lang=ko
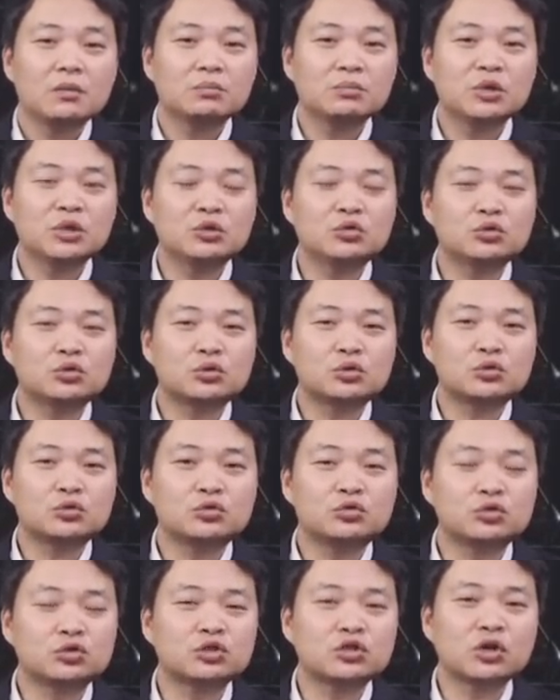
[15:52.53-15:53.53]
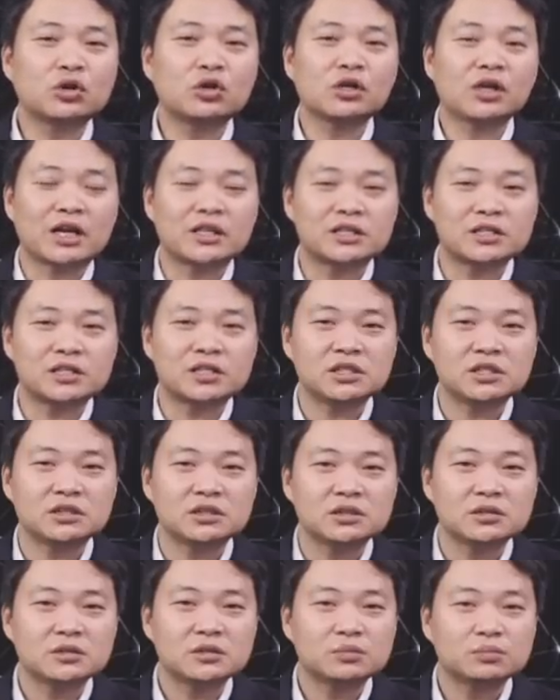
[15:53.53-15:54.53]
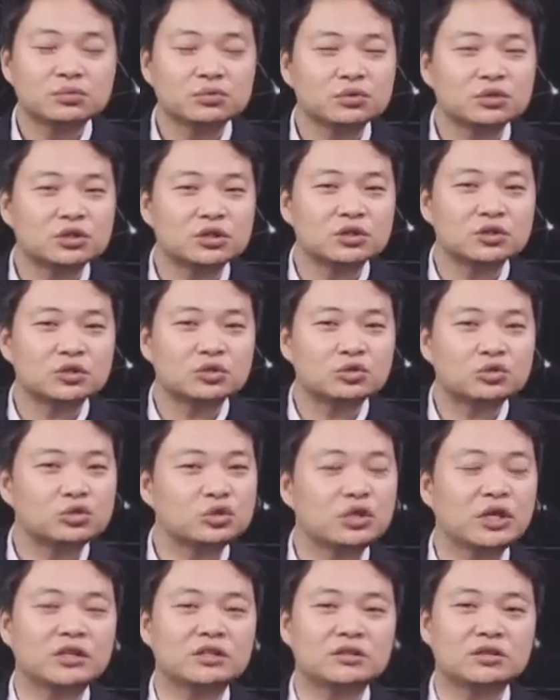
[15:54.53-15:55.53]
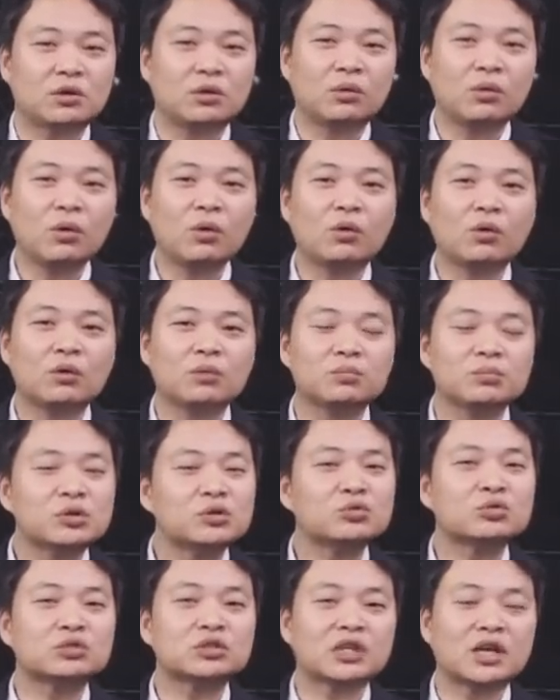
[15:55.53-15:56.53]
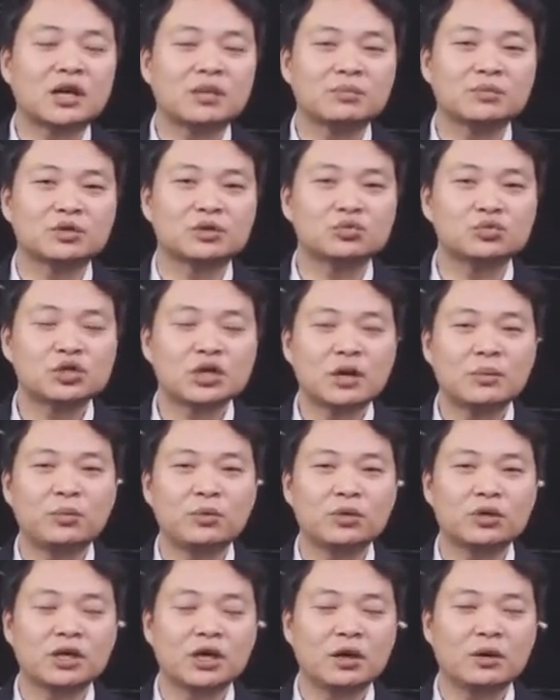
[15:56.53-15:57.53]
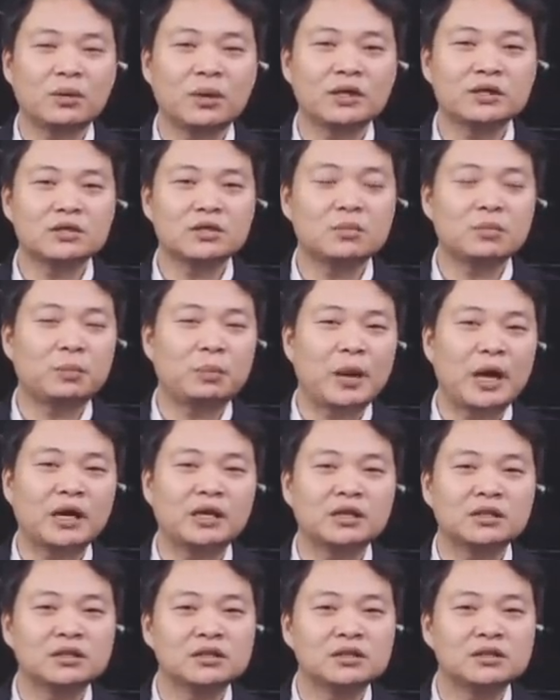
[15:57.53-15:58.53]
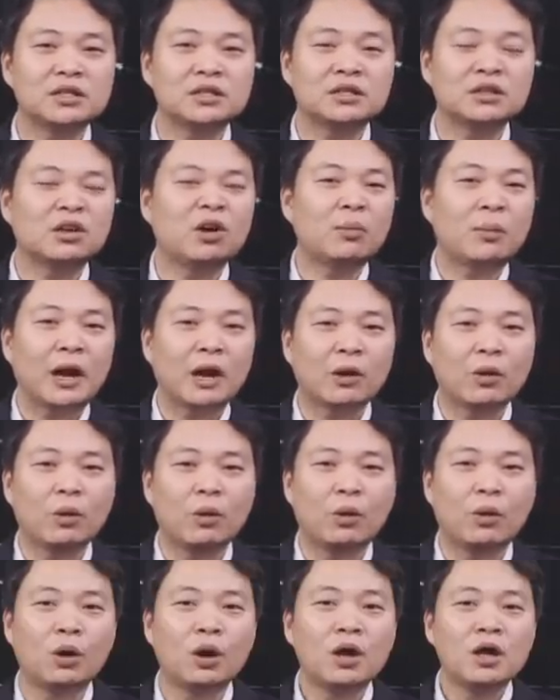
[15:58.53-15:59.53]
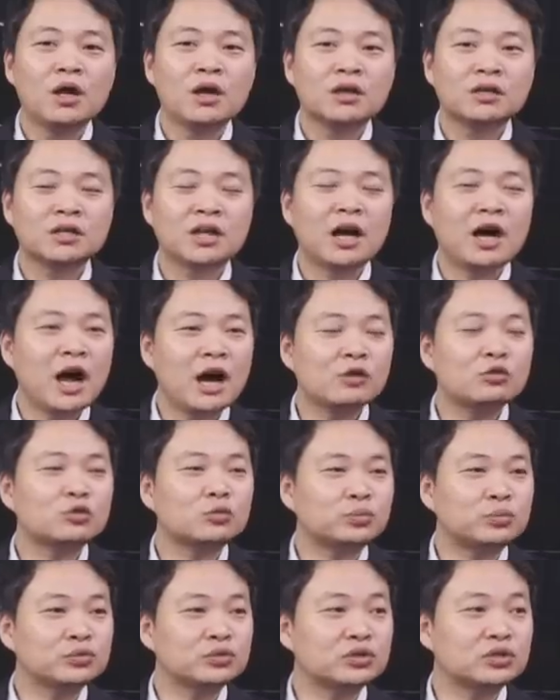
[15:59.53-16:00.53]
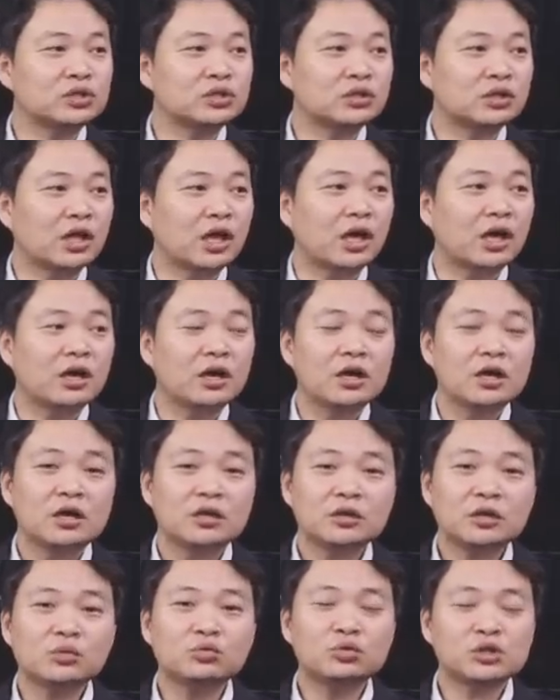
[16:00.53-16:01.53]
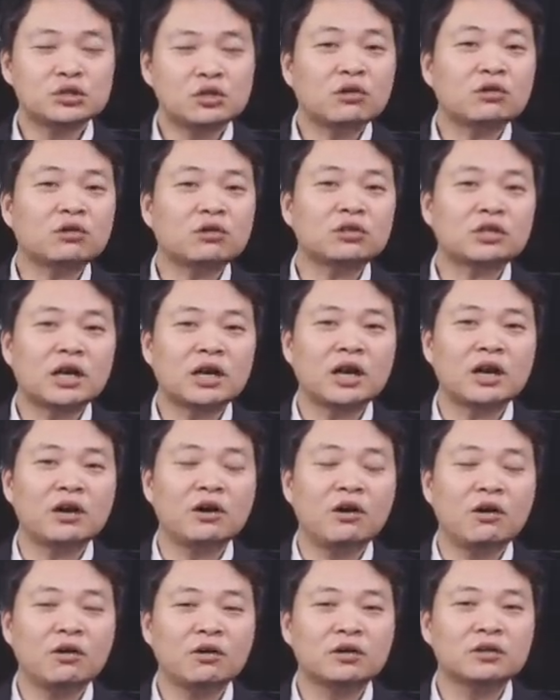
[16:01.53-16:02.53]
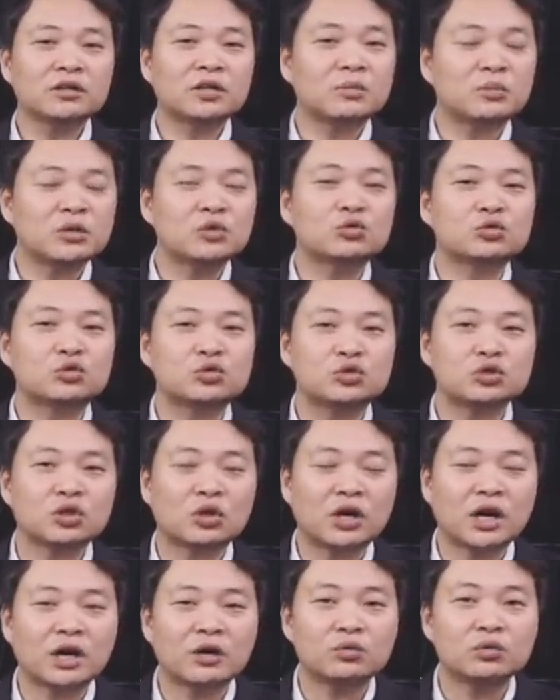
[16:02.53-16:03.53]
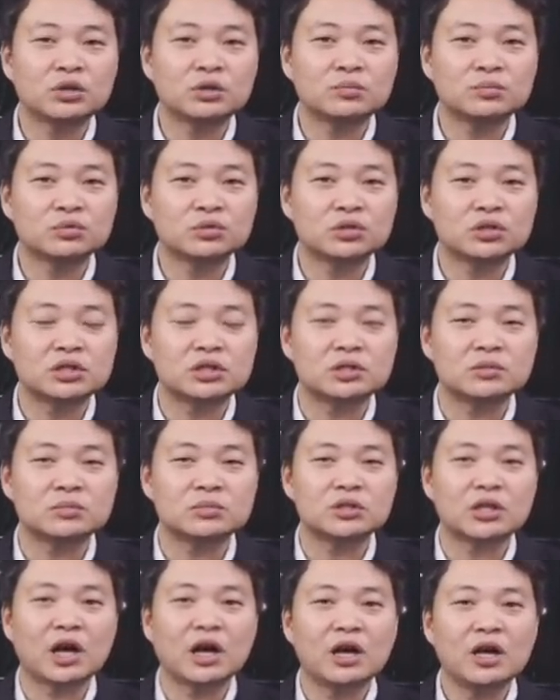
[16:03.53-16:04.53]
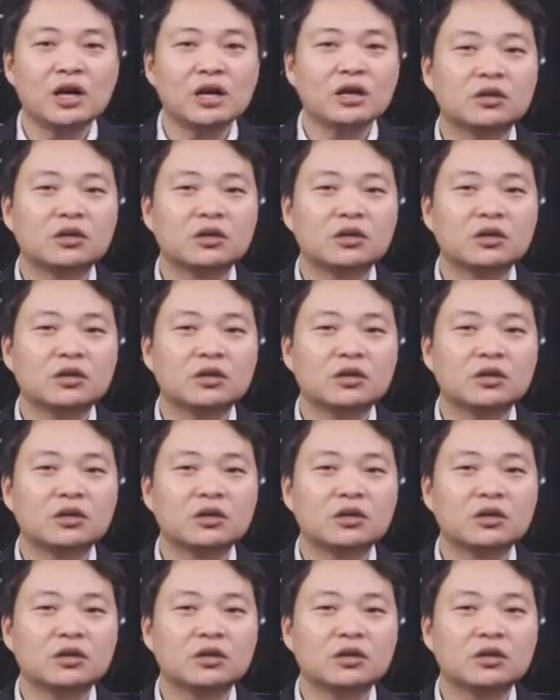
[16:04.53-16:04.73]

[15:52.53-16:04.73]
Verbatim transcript: 미국 국적을 가지신 분들 주위에 있죠. 꼭 미국 사람들, 우리가 보기에 완전히 뭐 백인, 흑인 이거 말고 그냥 한국 분들인데 그냥 우리 섞여 살아요. 근데 미국 국적 갖고 있는 분들이 있습니다.